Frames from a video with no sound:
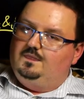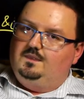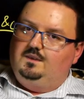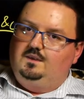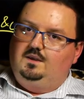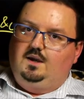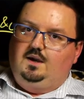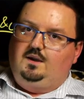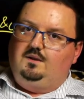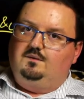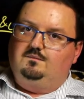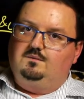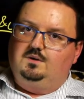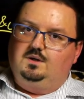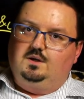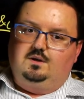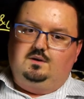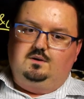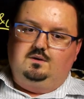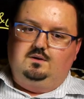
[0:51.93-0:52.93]
Ja,
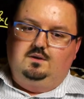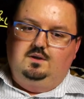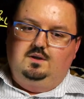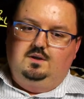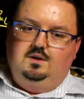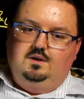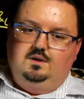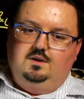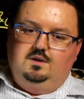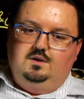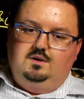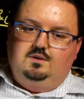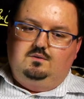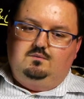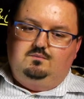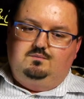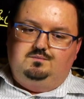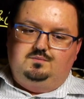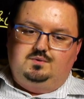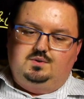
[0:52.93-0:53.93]

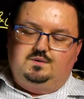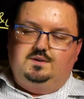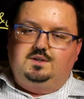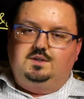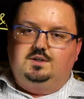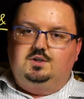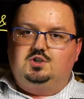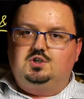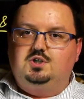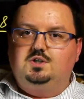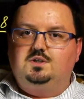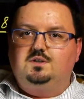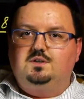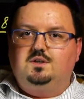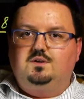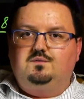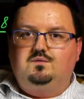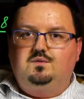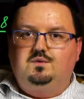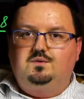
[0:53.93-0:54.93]
äh, und zwar die Geschichte
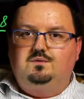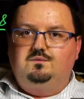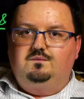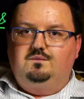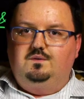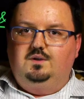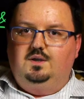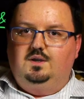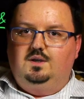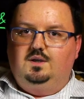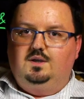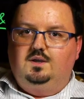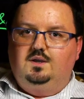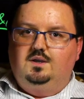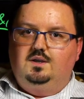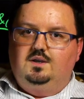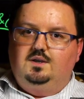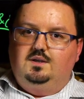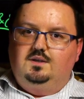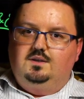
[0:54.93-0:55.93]
davon, wie
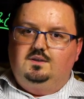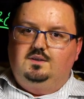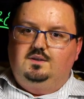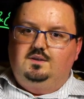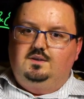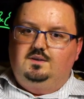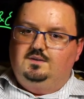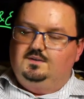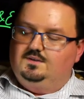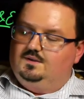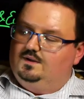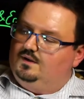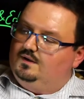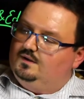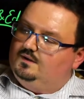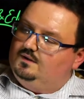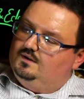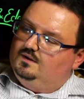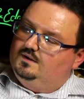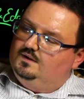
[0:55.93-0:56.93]

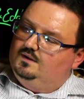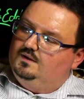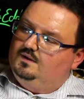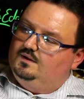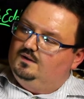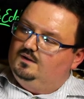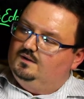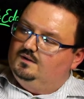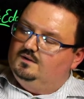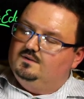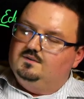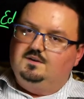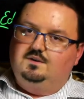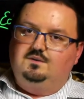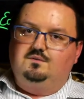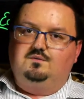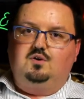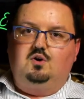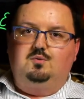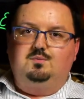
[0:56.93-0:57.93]
Isaac
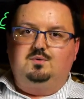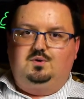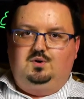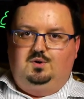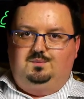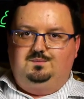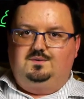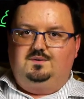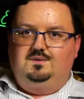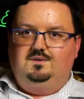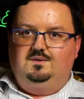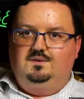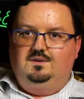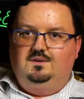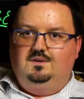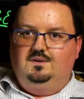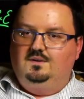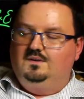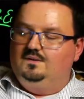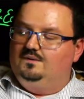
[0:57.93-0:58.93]
seine Frau bekommt.
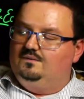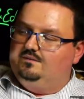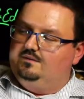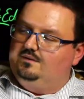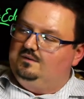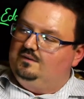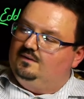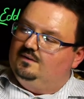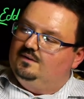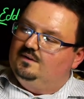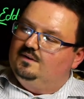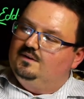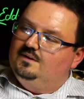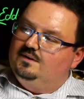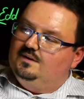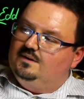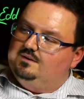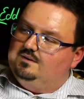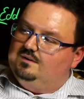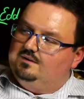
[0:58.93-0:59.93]
Wie?
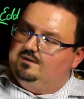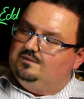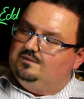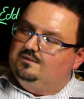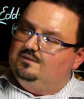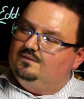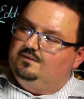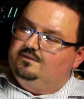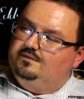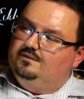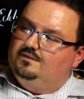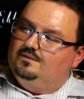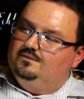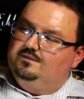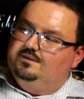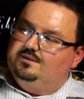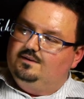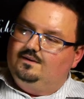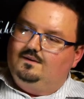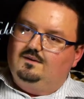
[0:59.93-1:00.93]
Hat er eine komische
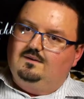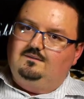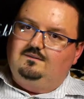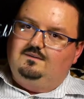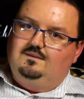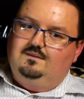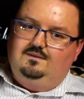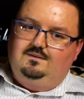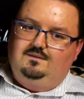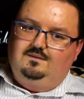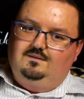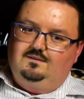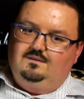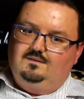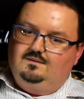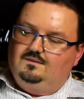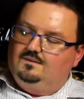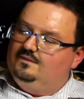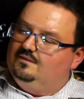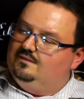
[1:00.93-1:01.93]
Mütze gehabt?
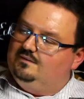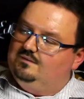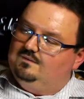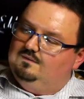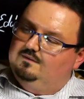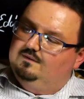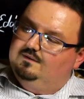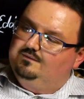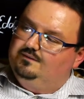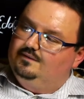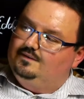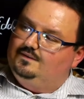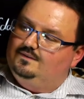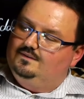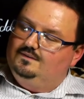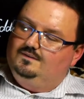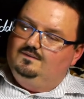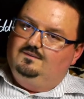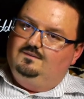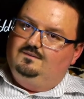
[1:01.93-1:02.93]
So eine coole
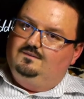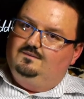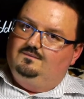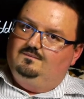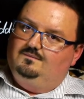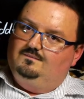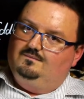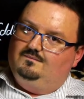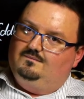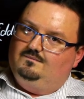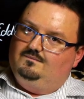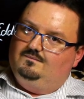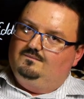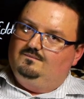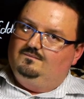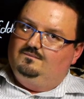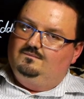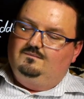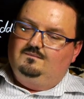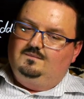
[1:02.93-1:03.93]
Mütze?
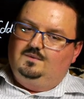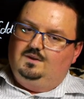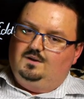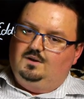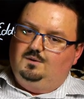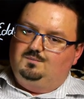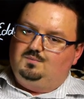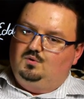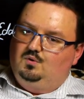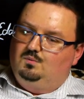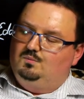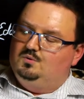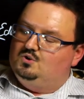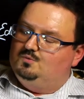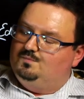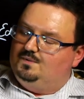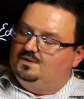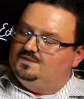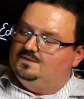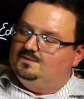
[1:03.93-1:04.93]
Ich glaube, komische
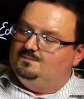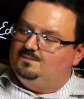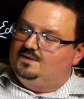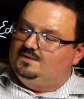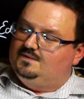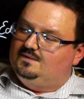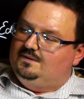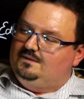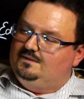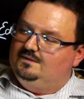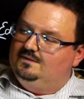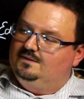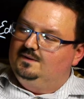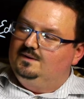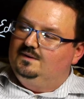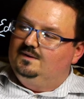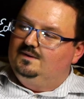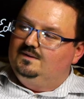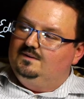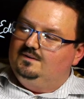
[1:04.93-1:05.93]
passt es besser. Hm?
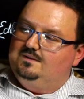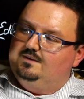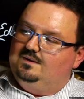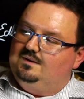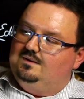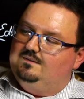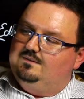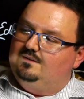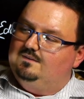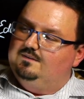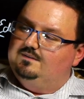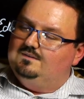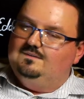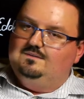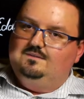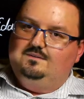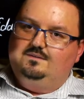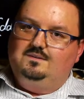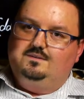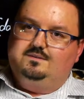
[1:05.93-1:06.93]
Nee, meine,
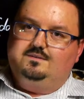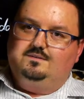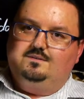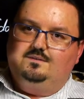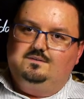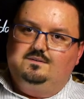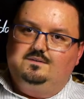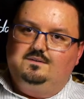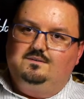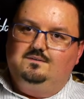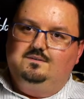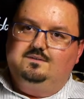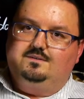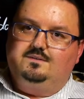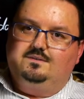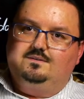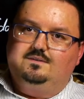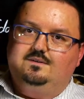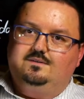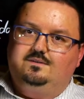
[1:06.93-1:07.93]
die, ist, die Mütze
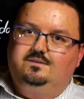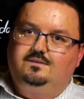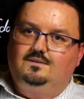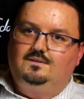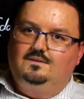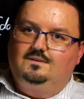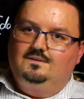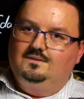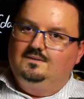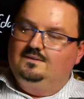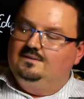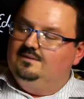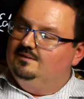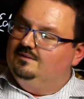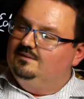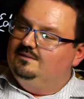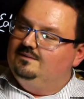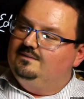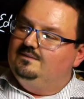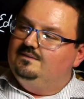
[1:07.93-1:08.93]
ist voll cool.
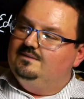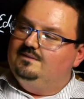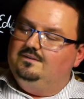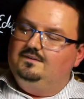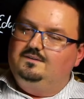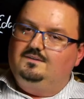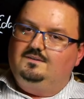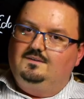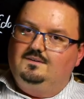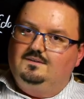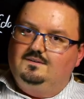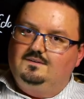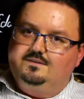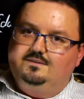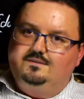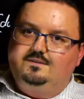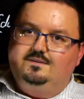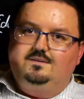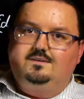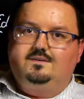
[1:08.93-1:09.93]
Und
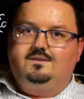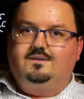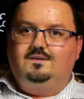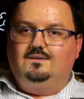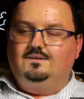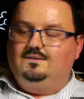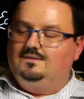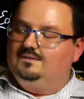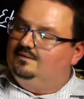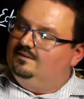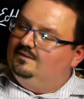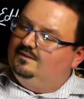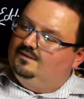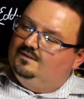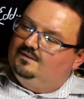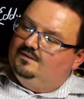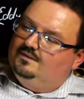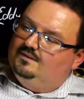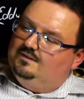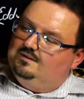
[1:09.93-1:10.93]
so ich sie trage,
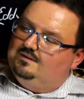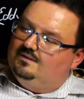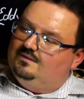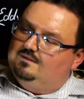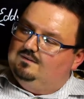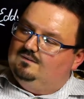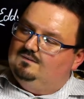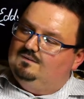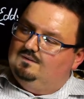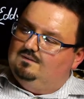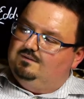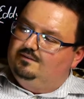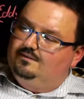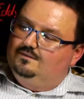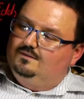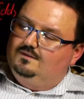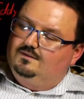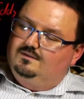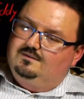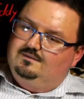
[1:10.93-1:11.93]
ist es auch voll
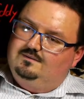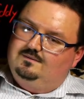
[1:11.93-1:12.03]
cool.